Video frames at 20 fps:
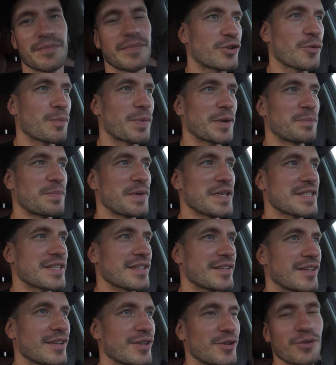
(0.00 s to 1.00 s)
Кто
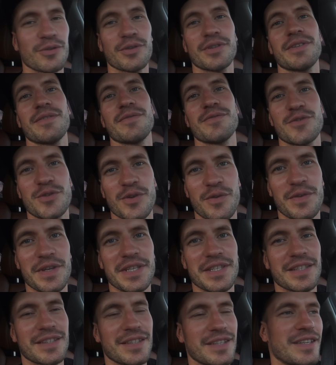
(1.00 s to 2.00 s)
подписан, тот все
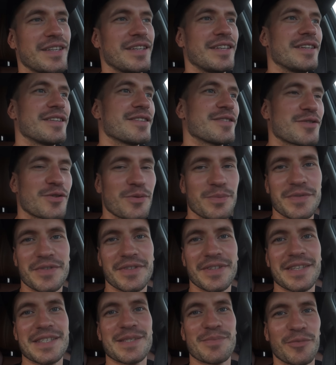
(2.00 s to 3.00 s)
видит и,
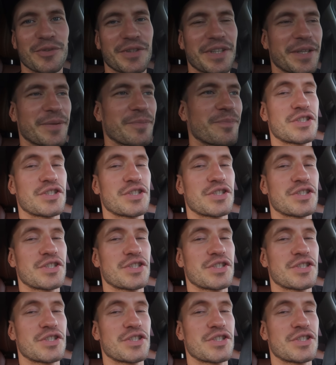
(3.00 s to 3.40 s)
собственно, смотрит.